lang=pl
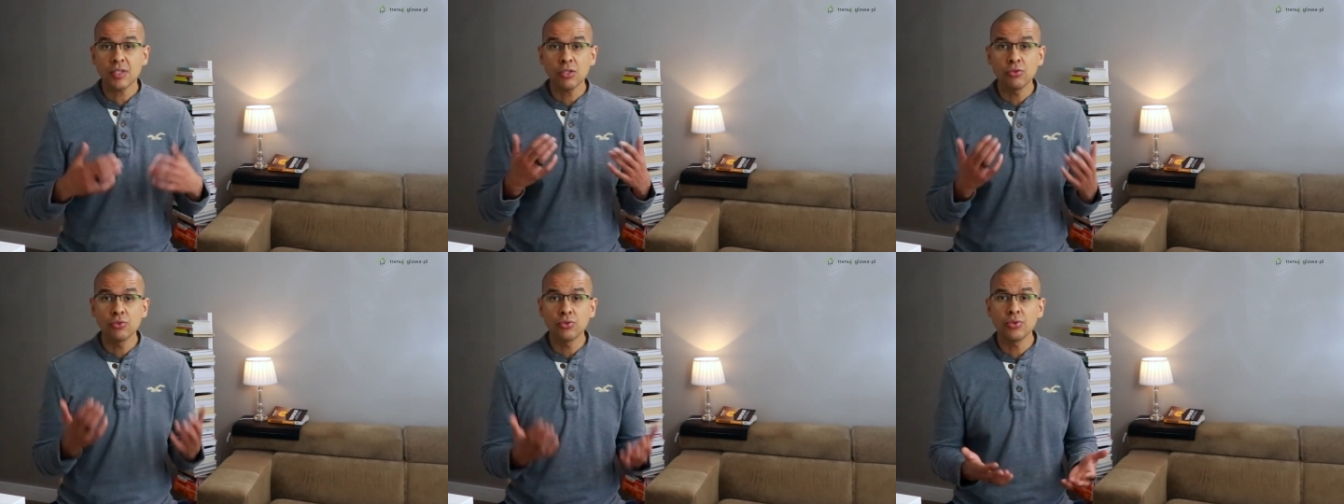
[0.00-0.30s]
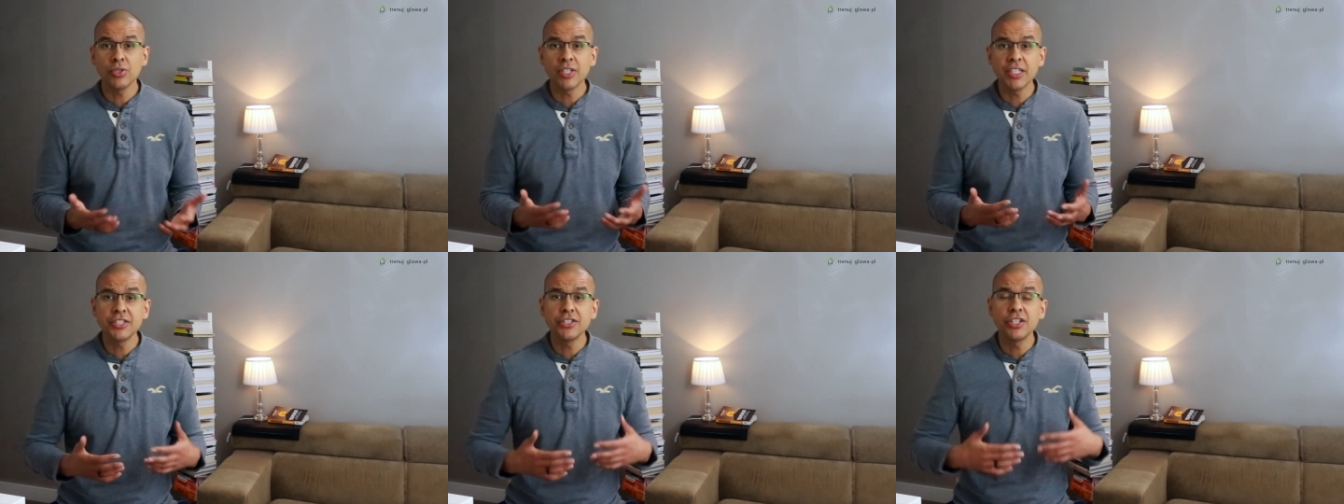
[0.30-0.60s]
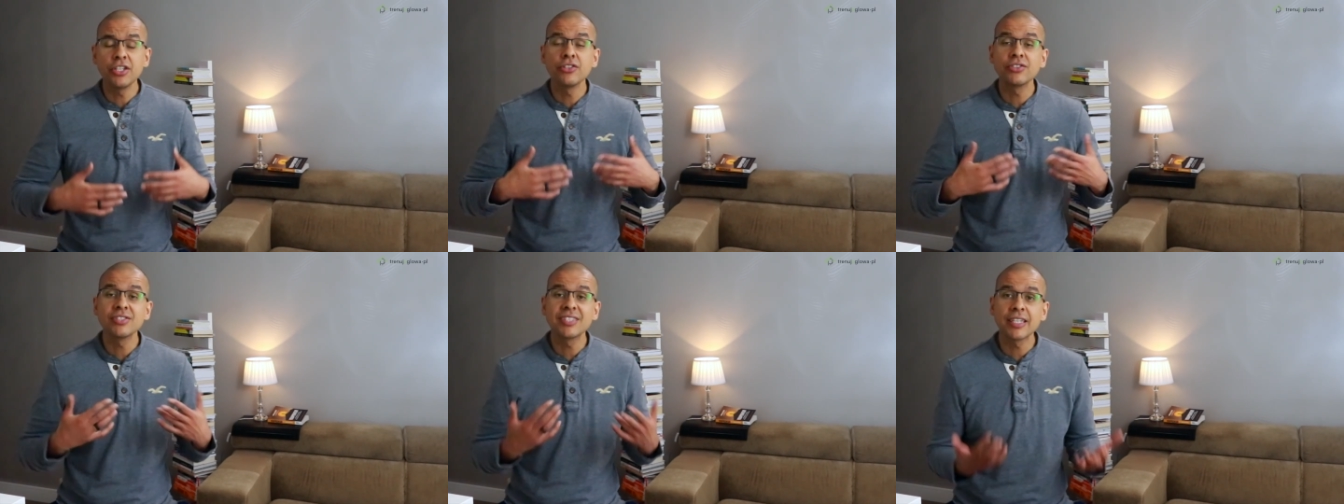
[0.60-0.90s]
które
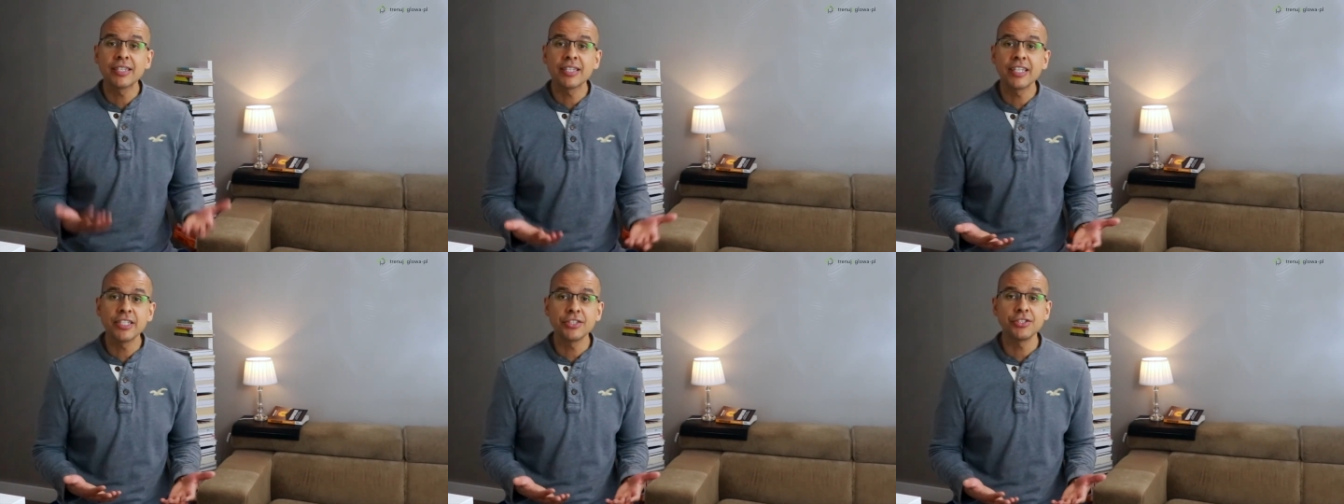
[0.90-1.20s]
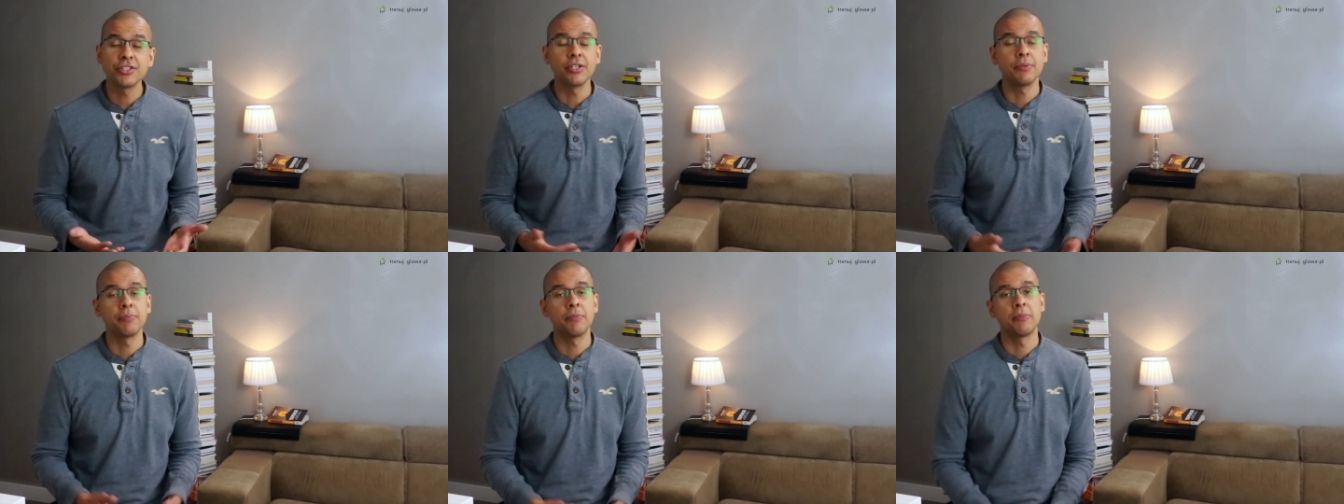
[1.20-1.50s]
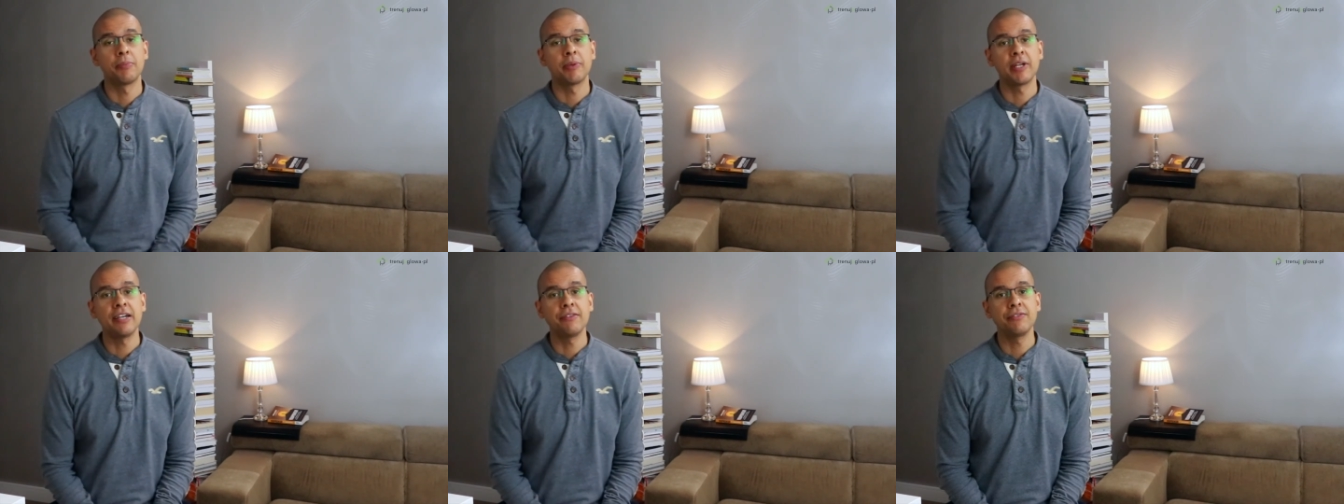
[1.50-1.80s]
jeśli ostatecznie,
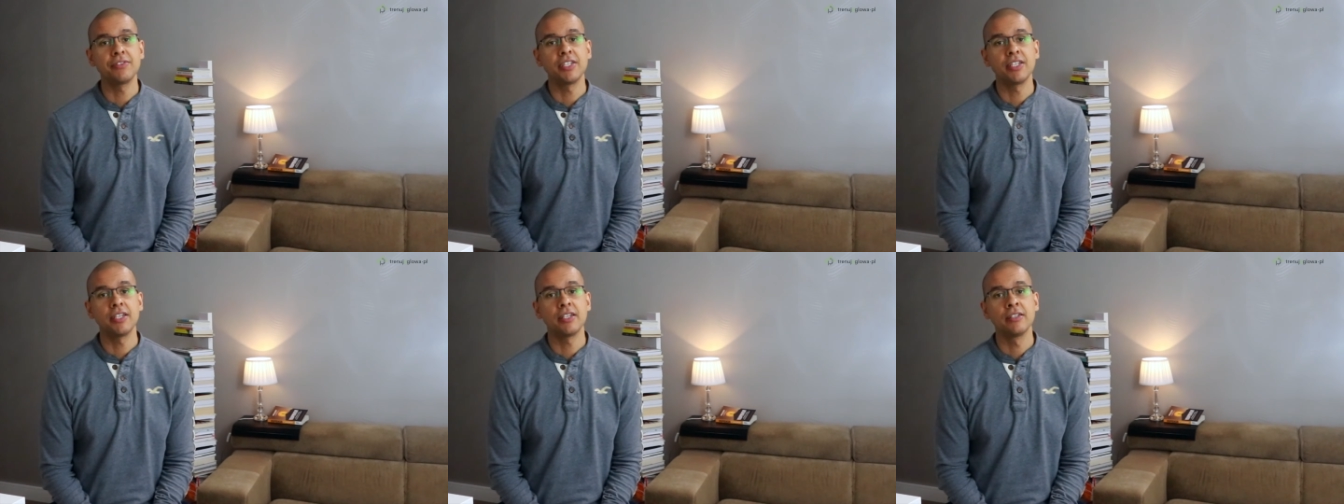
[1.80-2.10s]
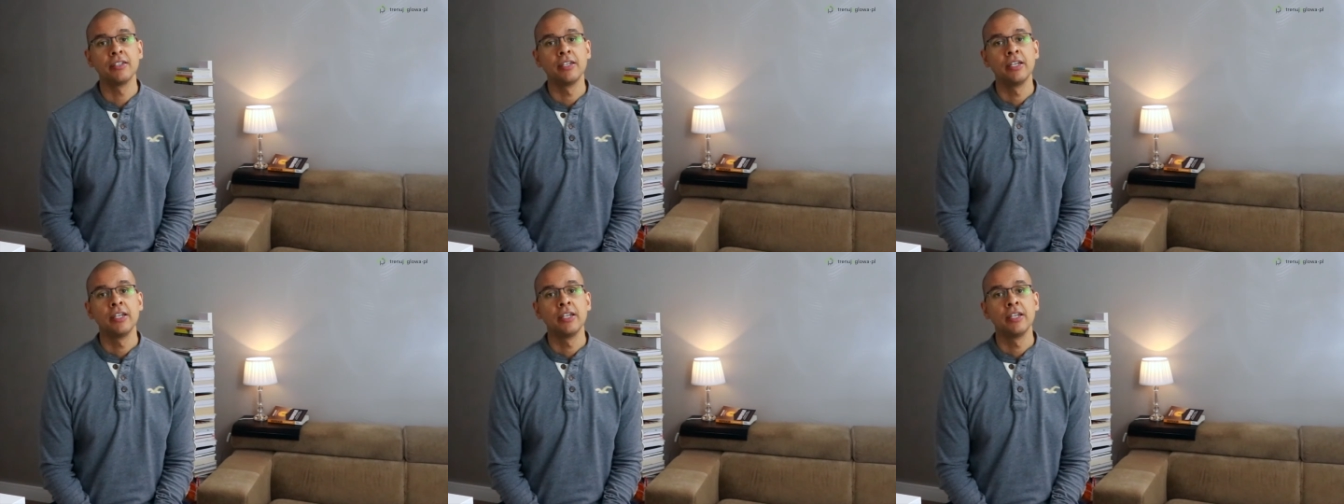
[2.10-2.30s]
poprawnie